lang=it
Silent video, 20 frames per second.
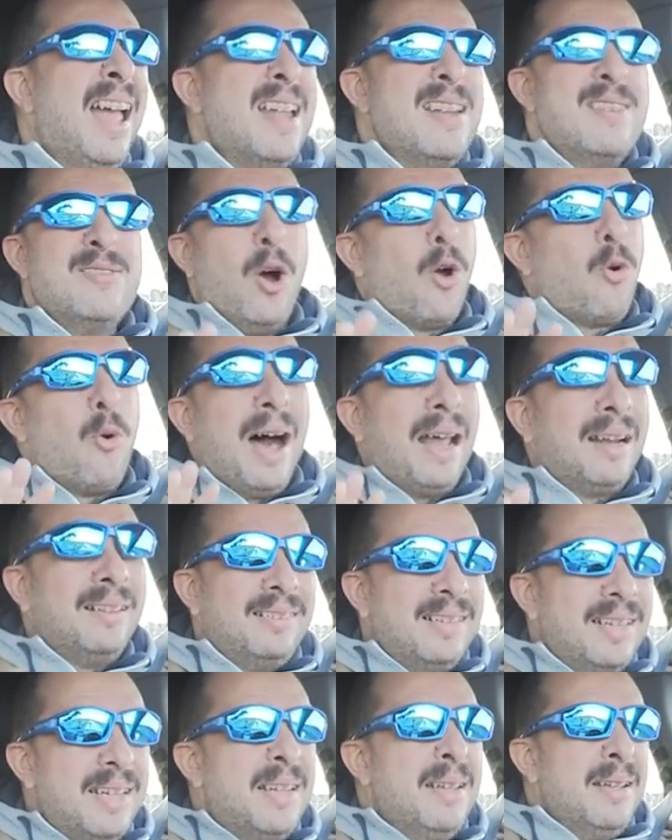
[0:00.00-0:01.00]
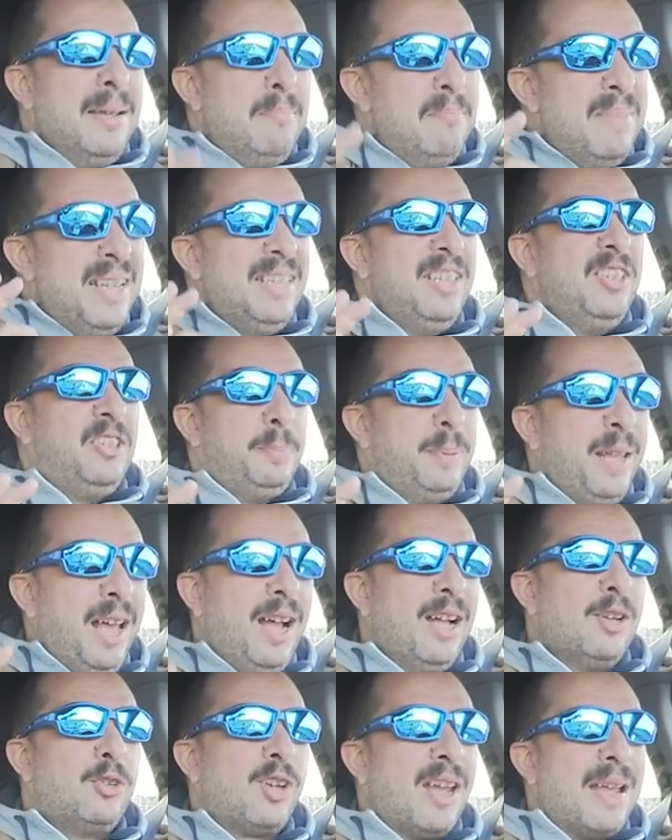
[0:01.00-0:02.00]
e no guardi, mi
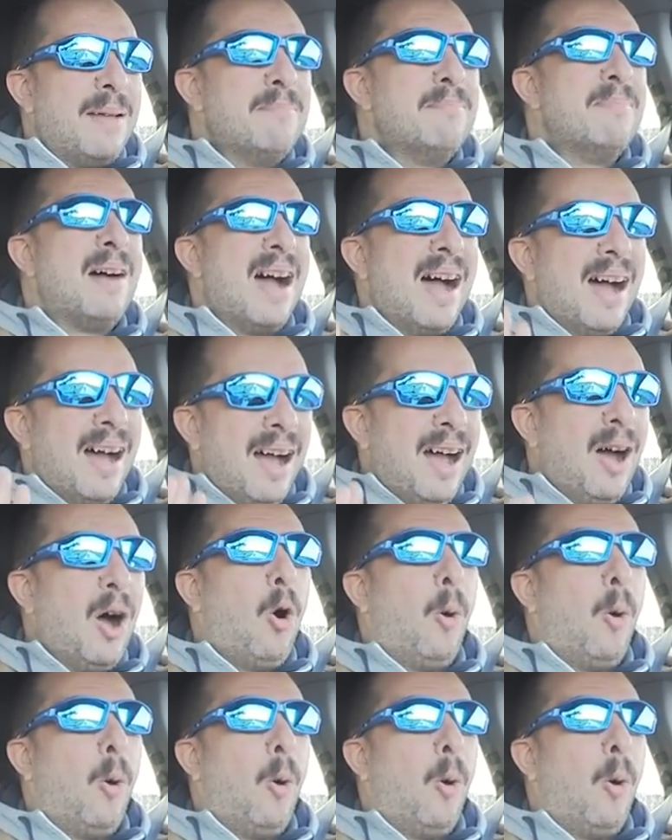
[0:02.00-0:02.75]
dispiace ma